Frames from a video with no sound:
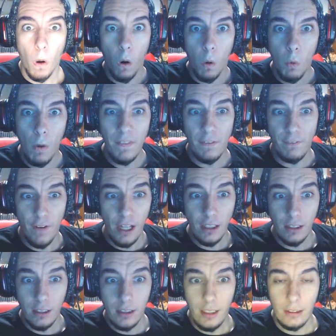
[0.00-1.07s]
What the fuck,
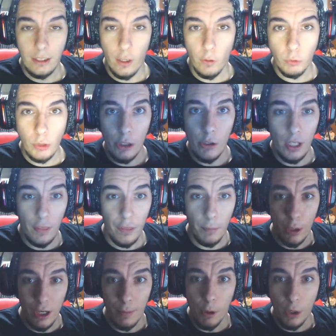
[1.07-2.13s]
que ha tirado un cañonazo
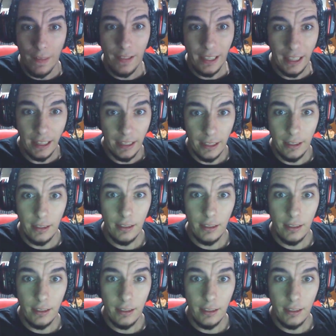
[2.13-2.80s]
por la boca de Ki.